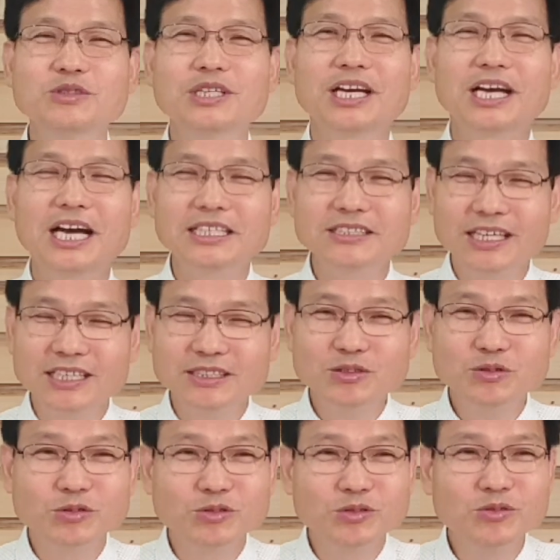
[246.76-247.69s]
중에
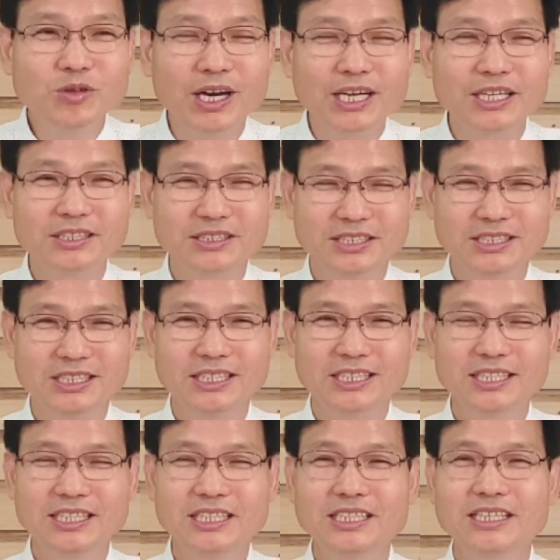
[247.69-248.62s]
가장 중요한 것이
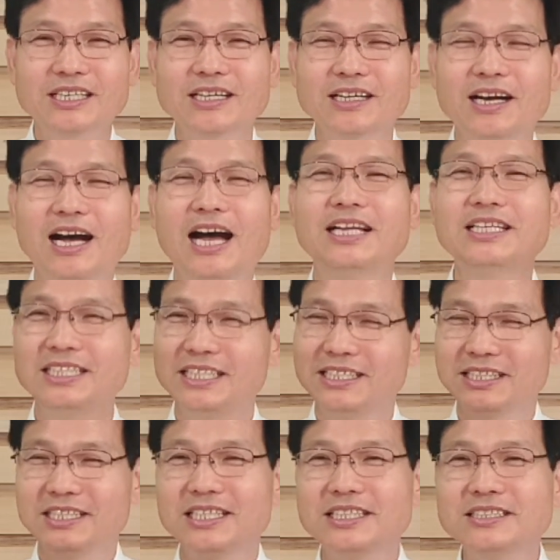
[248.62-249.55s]

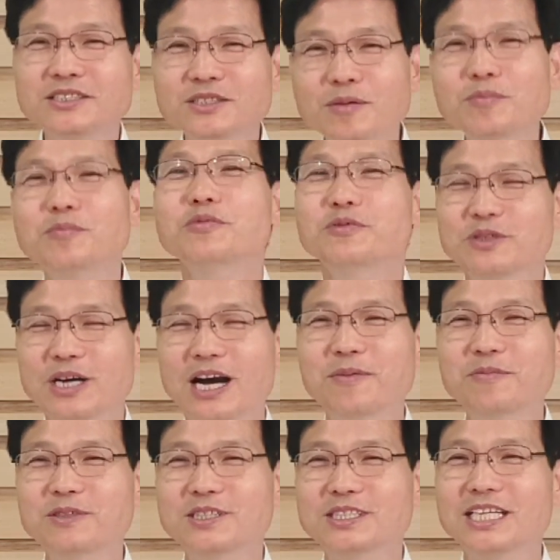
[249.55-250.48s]
아니
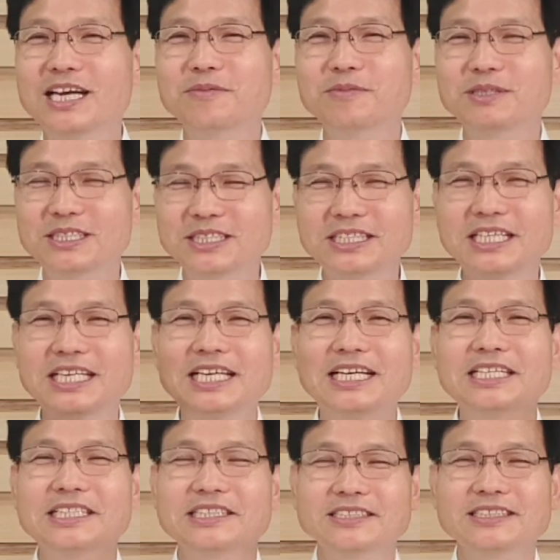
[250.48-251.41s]
전부가
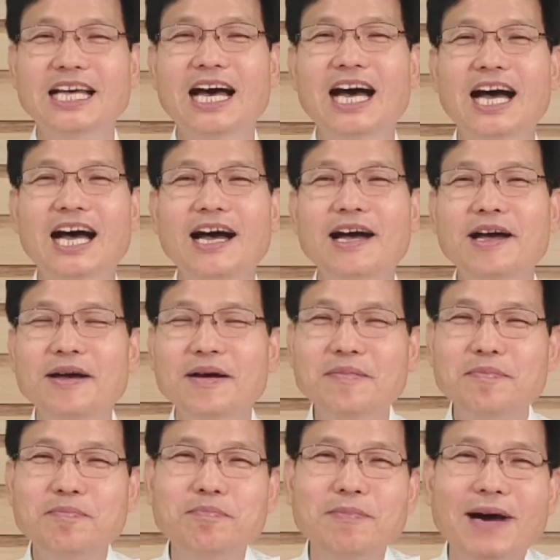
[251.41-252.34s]
뭐냐면다
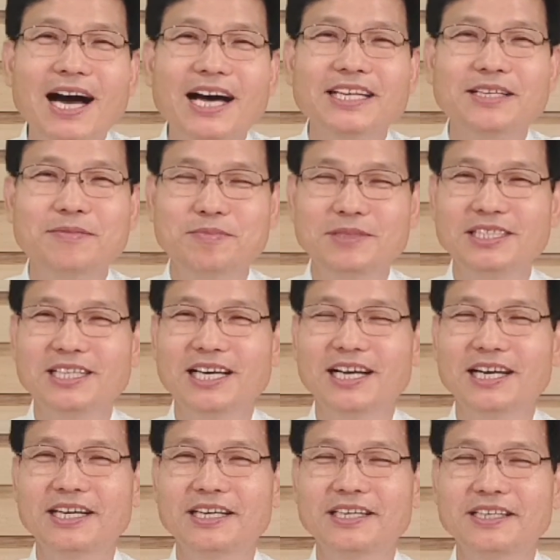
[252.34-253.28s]
말입니다.
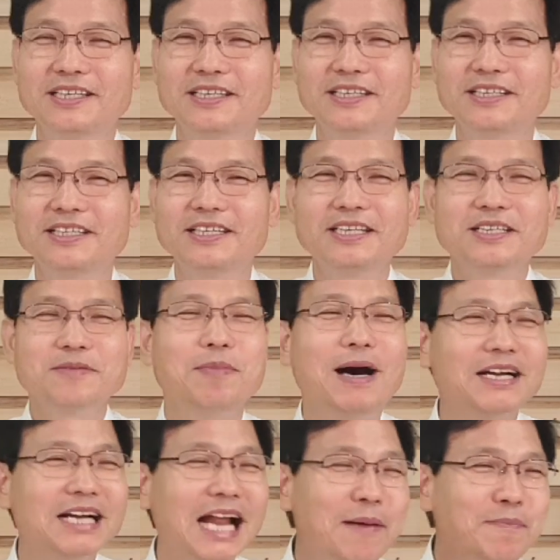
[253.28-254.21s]

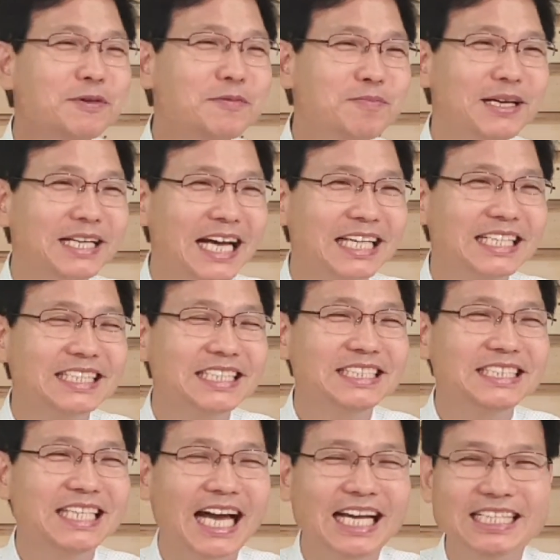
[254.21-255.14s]
말을 한 번만 하는
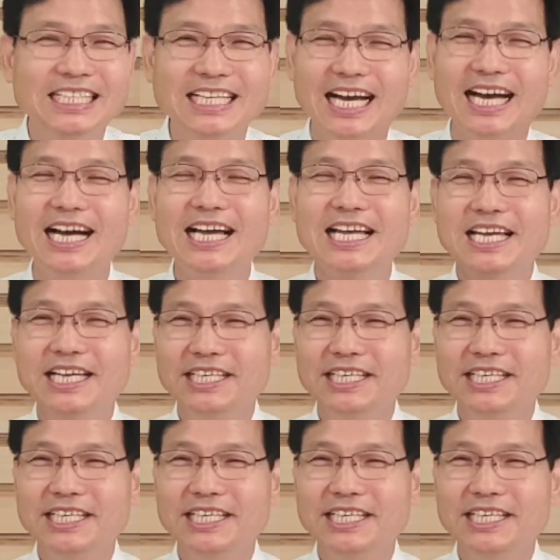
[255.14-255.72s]
것이 아니라